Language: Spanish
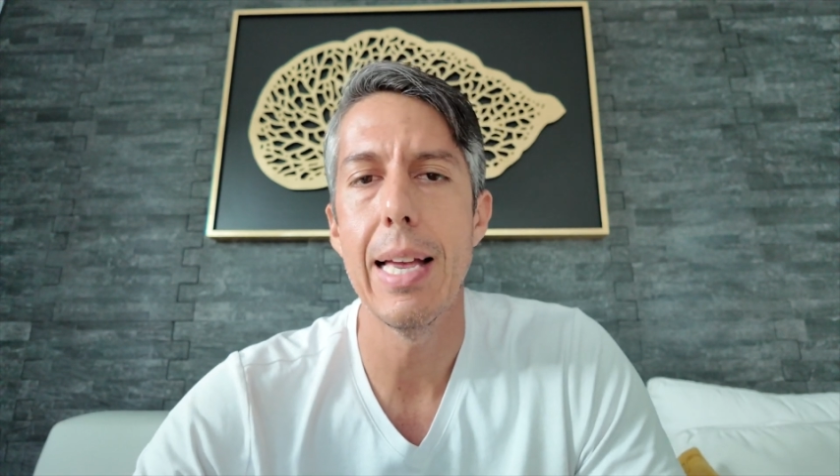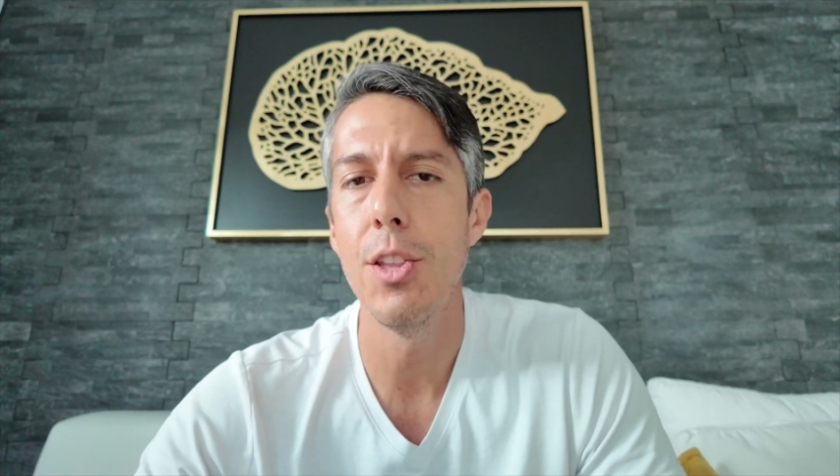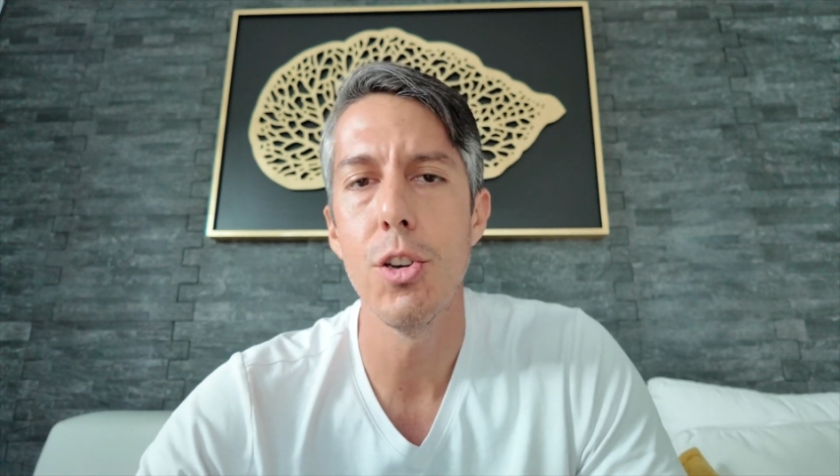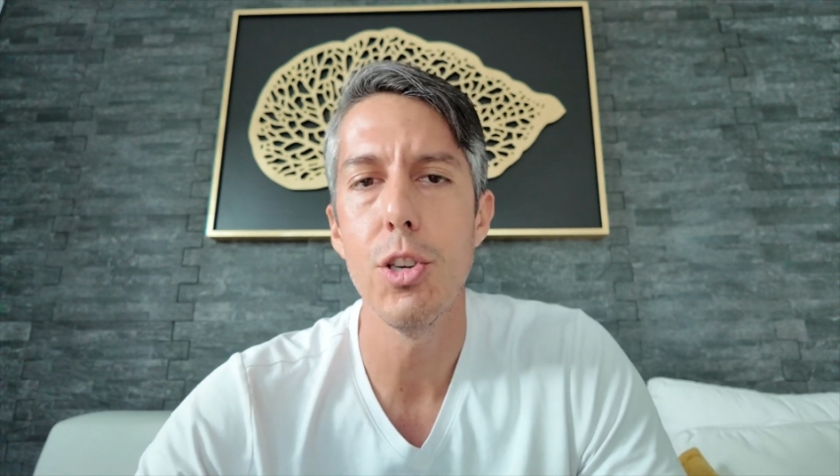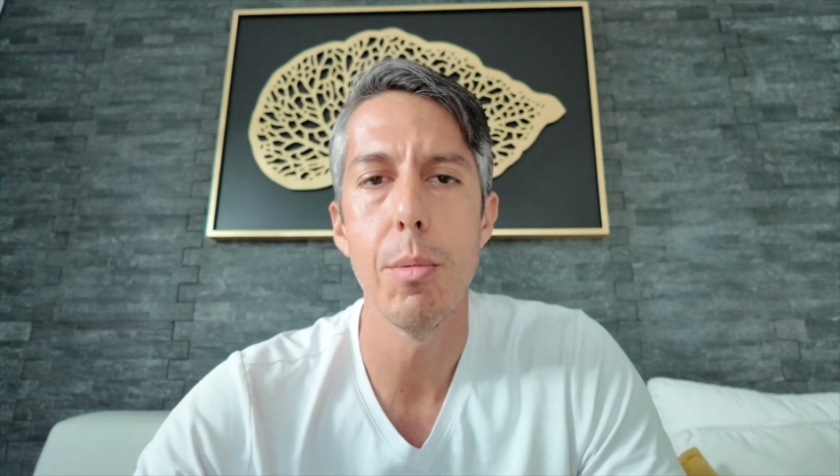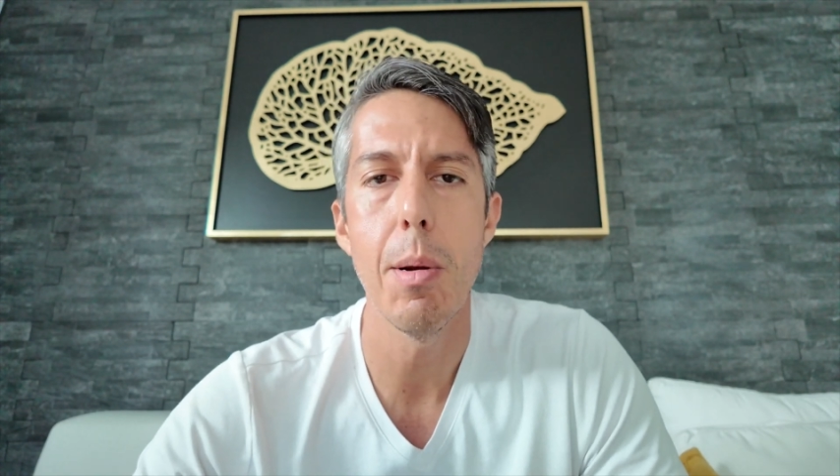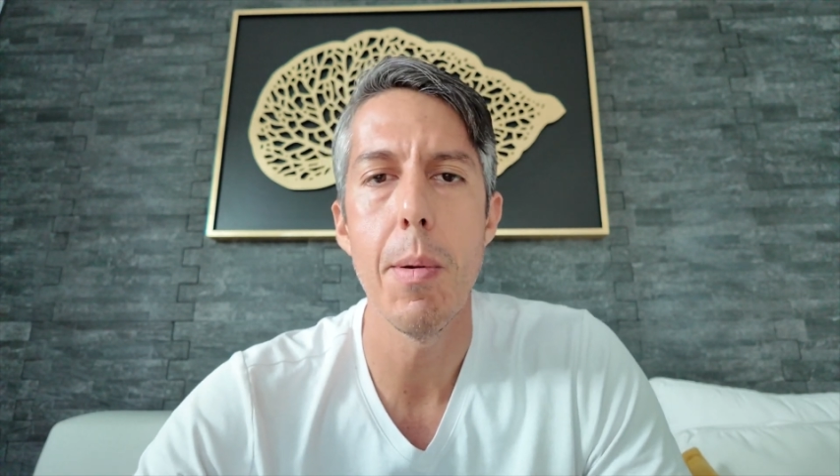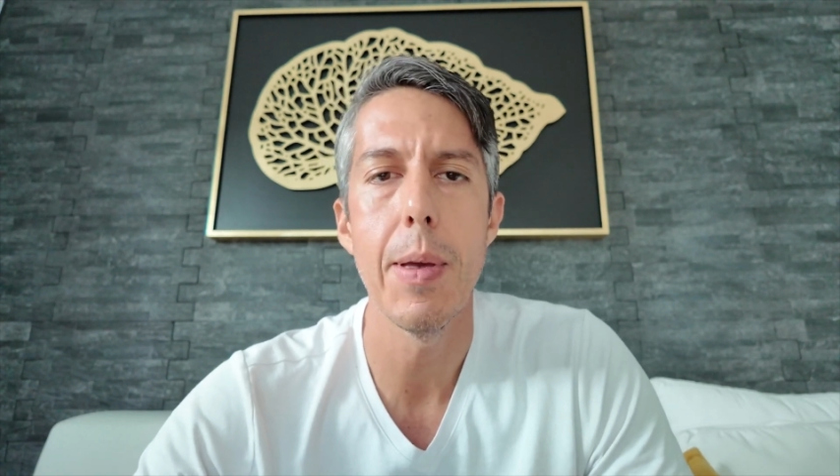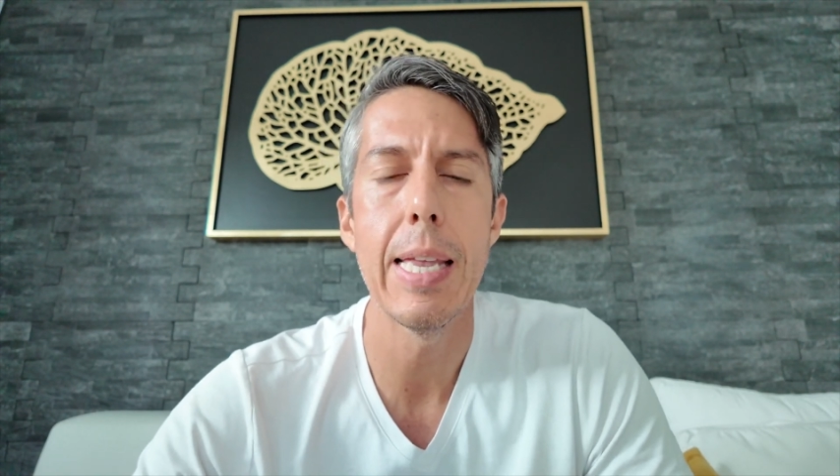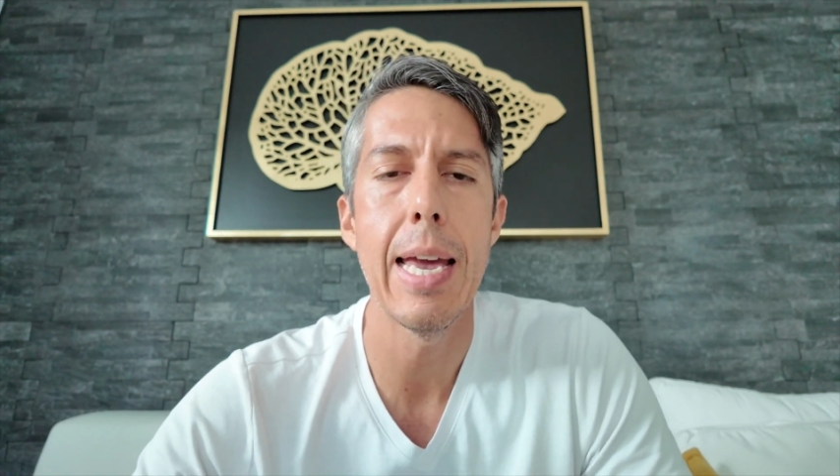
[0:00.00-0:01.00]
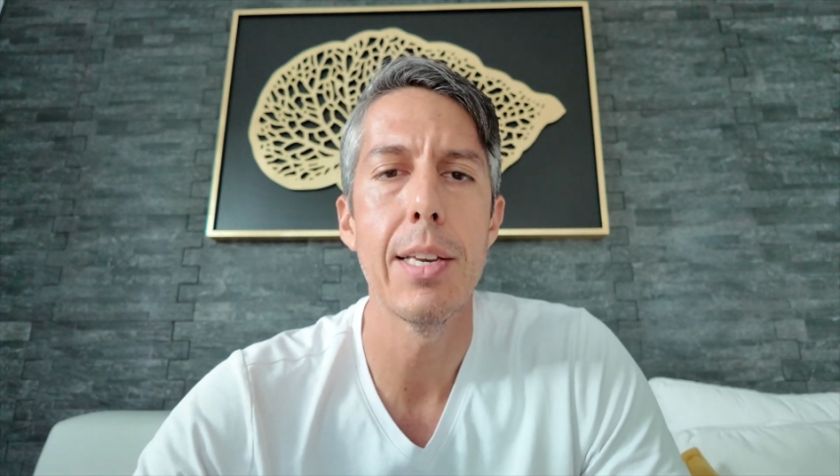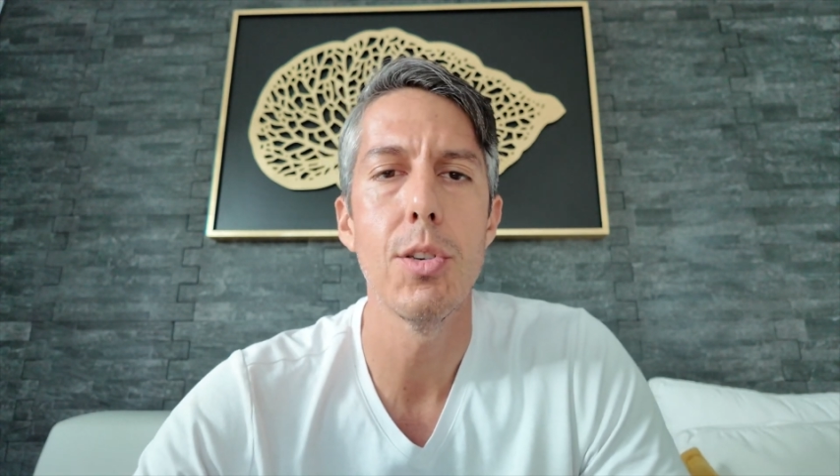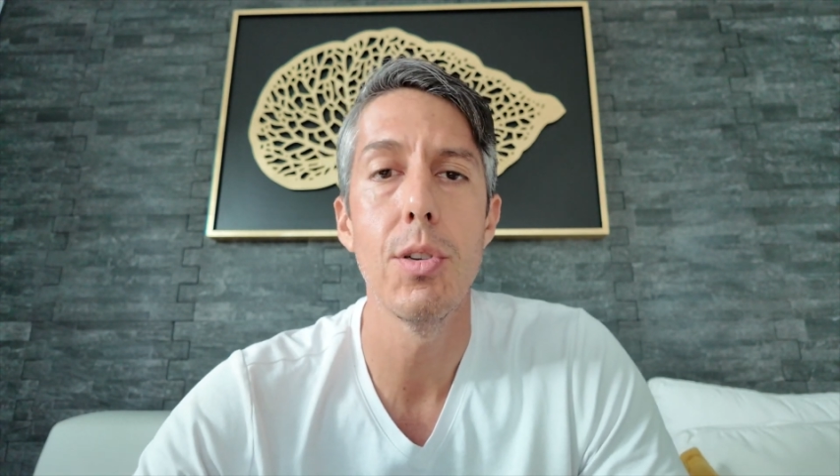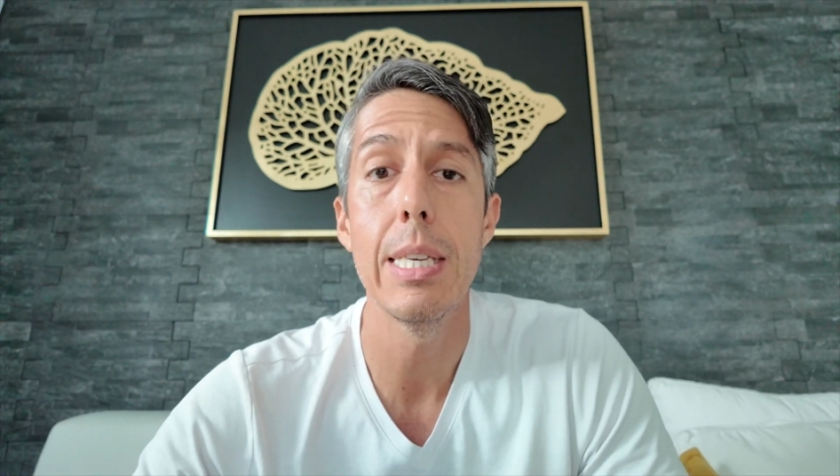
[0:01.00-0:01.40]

no sobreviven a eso,